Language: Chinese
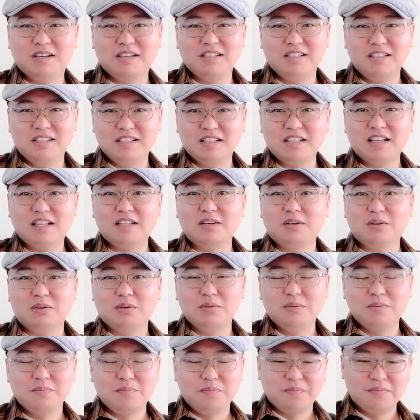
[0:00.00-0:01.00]
是吧？一个弹
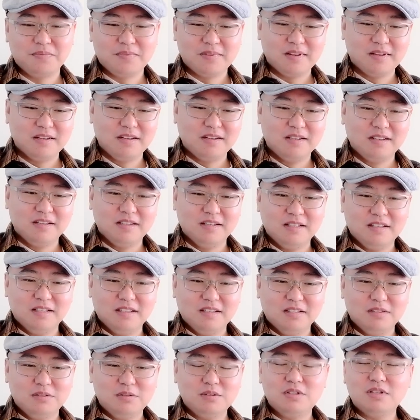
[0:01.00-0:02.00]
头。
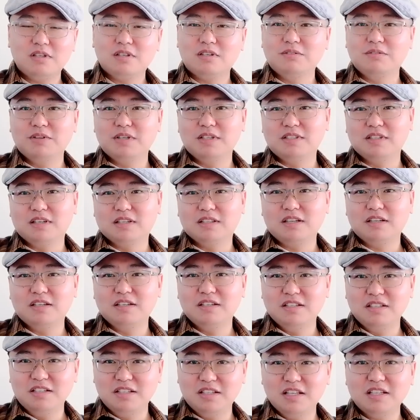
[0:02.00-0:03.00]
所以这是威胁，
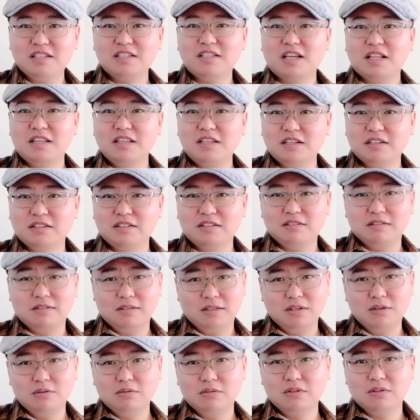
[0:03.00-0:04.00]
但是你那潜艇
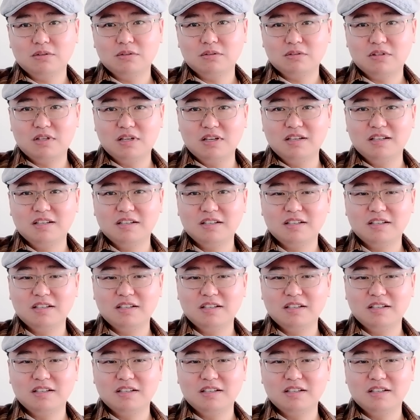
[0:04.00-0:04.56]
一共就，